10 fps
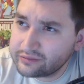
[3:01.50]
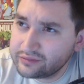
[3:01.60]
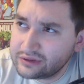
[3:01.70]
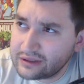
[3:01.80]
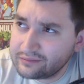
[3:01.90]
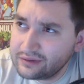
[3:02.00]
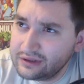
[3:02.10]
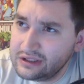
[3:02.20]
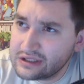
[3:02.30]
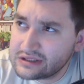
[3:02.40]

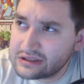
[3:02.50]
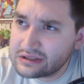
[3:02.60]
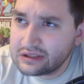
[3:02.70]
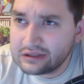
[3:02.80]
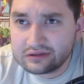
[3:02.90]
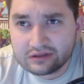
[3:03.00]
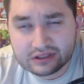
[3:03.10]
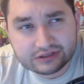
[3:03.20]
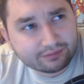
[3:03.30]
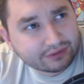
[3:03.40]
там 10 или
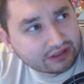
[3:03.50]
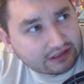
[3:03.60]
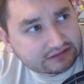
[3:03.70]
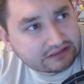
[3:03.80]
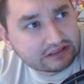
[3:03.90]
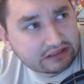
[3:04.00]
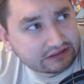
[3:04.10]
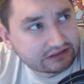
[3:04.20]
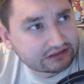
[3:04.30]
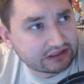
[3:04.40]
даже 15 лет
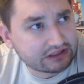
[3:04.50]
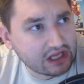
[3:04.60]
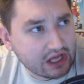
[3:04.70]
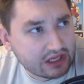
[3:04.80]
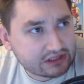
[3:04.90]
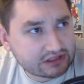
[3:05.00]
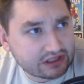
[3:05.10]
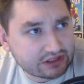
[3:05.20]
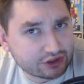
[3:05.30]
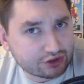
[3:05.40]
назад,
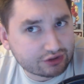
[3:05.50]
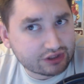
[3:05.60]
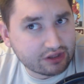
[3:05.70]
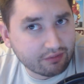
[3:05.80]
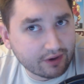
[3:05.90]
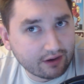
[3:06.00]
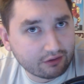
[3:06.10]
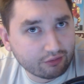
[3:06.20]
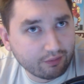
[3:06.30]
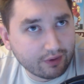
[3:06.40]
скажи, что за
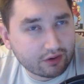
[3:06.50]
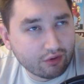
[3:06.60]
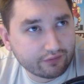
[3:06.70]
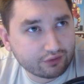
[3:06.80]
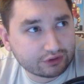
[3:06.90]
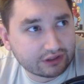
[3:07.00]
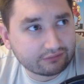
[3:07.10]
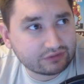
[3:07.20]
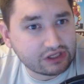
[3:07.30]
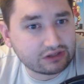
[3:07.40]
неправильную парковку ты там
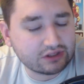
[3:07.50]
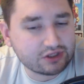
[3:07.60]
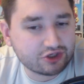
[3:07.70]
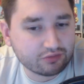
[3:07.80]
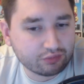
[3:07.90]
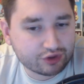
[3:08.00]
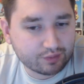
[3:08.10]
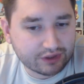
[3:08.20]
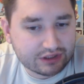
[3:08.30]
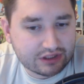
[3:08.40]
3000 будешь
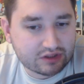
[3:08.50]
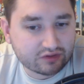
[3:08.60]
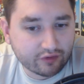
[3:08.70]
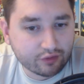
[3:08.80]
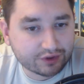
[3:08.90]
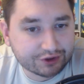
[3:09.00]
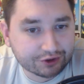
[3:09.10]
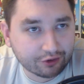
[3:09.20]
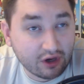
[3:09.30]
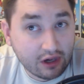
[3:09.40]
платить, и твою
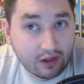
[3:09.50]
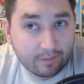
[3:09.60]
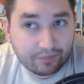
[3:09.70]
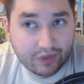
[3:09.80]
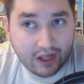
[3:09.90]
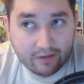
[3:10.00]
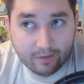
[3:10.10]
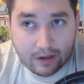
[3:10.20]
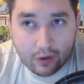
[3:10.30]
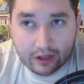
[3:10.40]
машину на
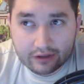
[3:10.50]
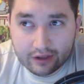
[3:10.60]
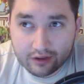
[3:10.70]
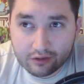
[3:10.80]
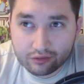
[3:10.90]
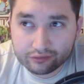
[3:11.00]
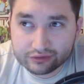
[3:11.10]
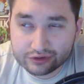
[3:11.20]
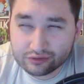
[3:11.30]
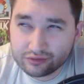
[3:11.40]
эвакуаторе
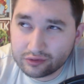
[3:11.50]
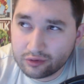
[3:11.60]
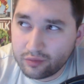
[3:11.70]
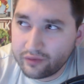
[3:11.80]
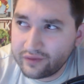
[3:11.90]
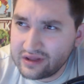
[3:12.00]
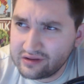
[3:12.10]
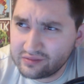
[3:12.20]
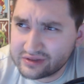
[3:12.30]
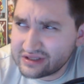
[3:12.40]
увезут. Вот любой
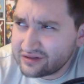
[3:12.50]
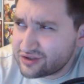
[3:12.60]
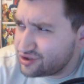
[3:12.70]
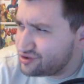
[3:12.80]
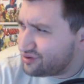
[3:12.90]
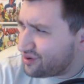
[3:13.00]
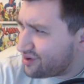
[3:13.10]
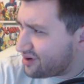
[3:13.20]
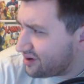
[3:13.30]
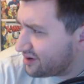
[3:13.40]
водитель бы сказал, чё?